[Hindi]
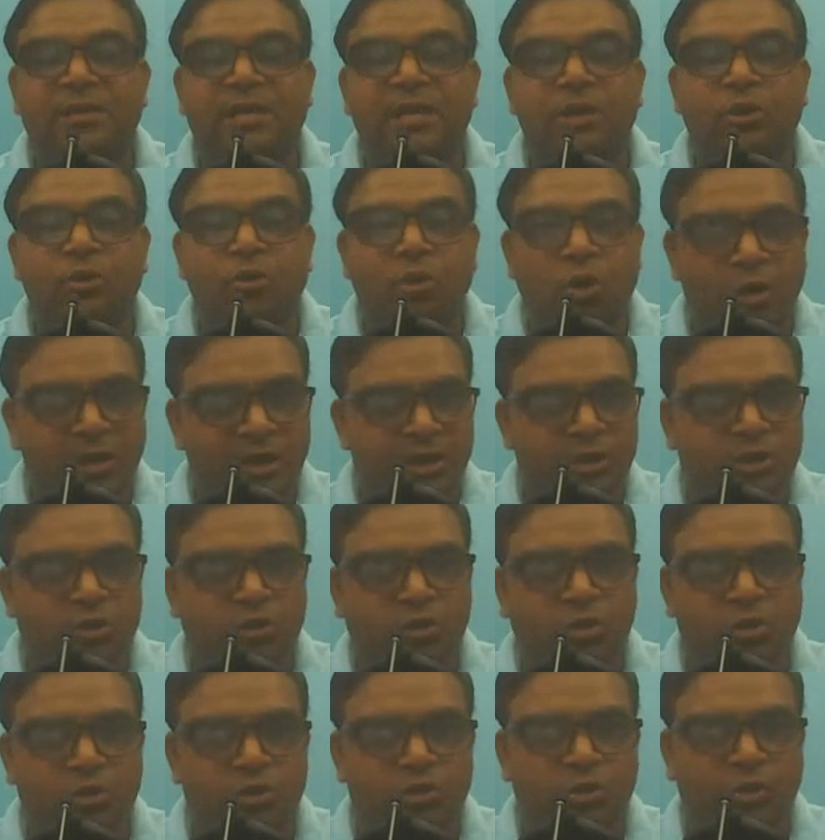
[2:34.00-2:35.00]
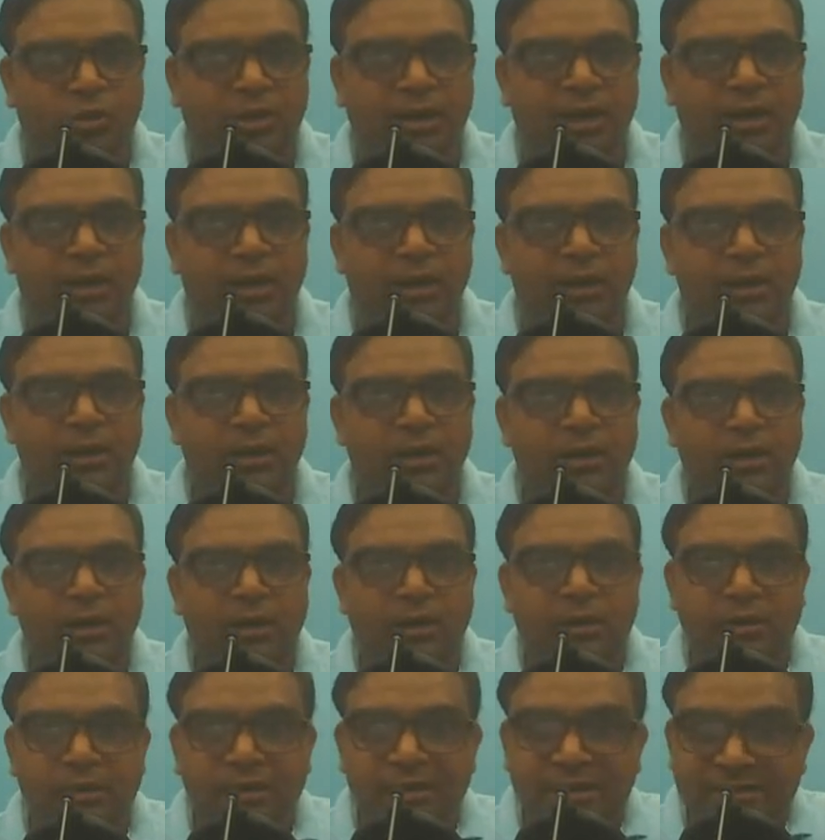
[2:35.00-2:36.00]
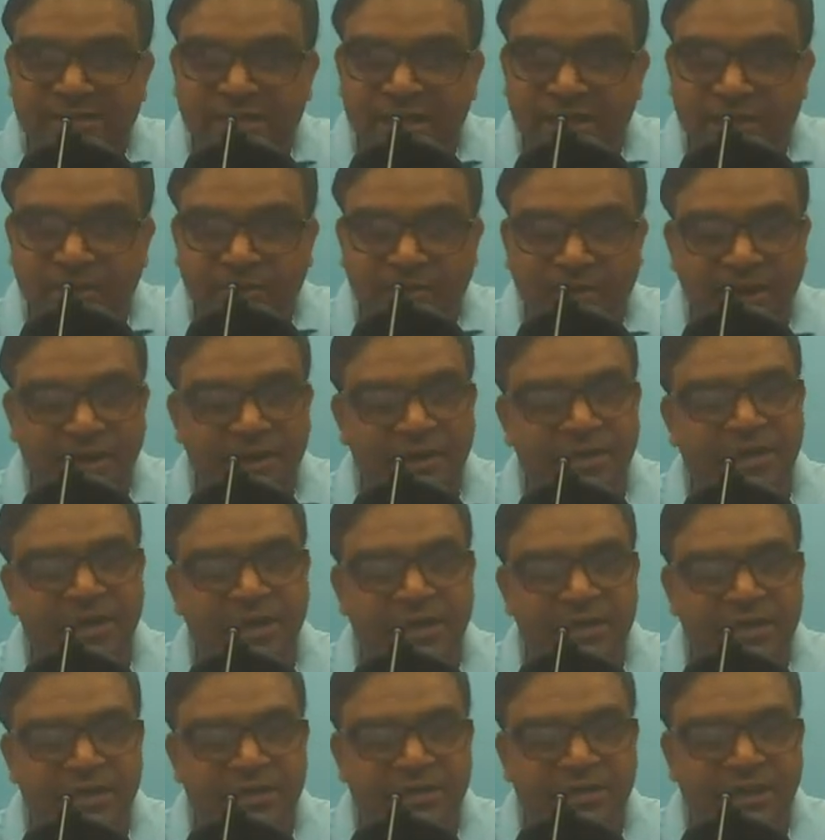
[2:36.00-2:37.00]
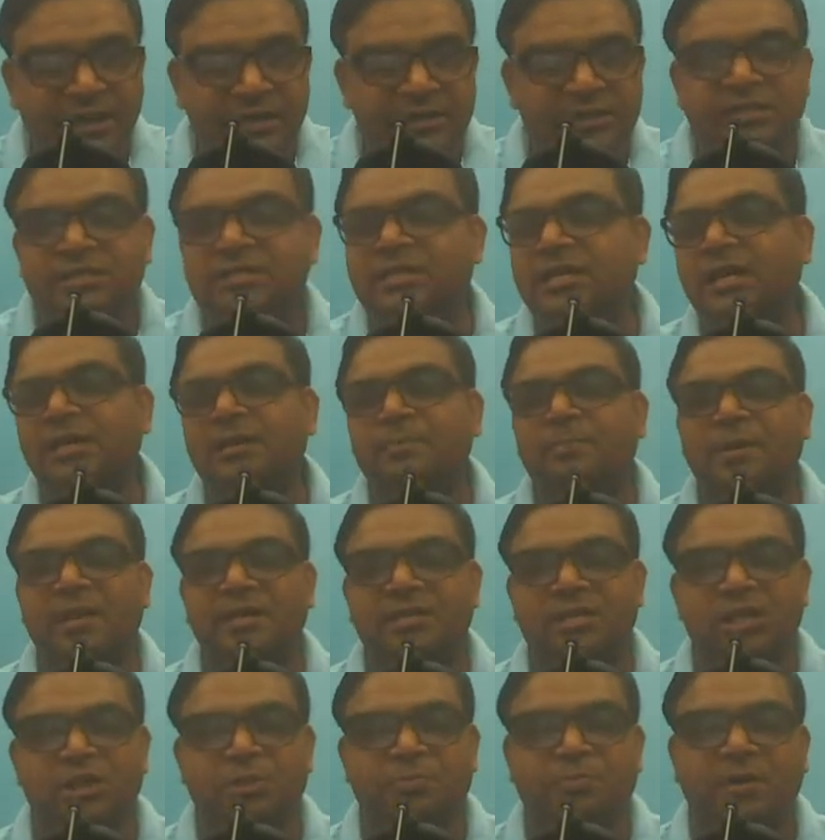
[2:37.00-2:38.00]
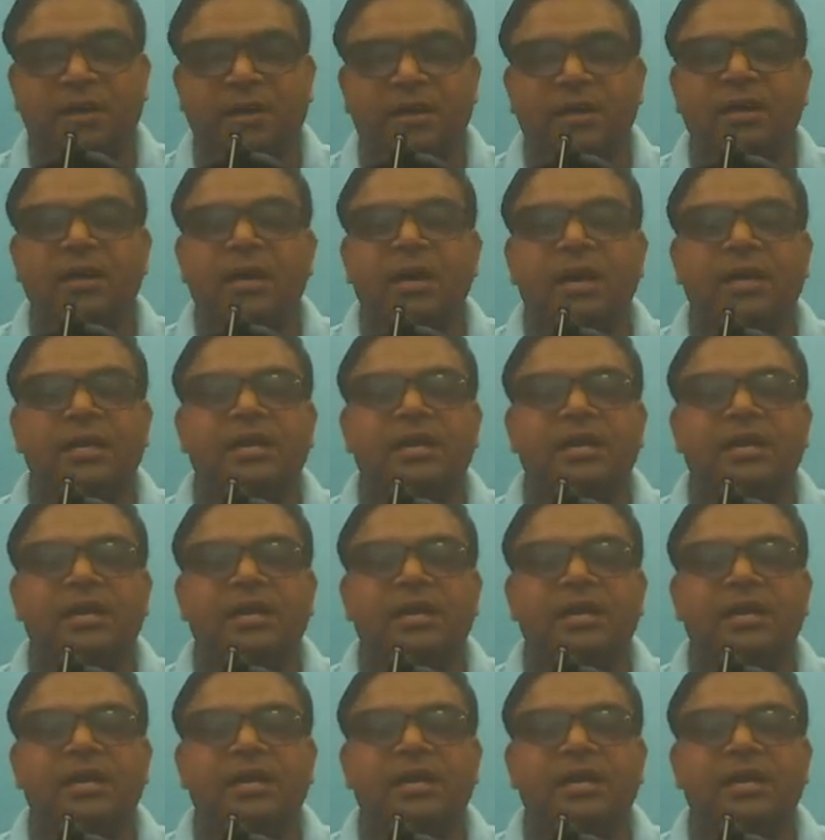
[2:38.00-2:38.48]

की नॉलेज को जो है इसे ट्रेंड किया जाता है जिसके बेसिस पर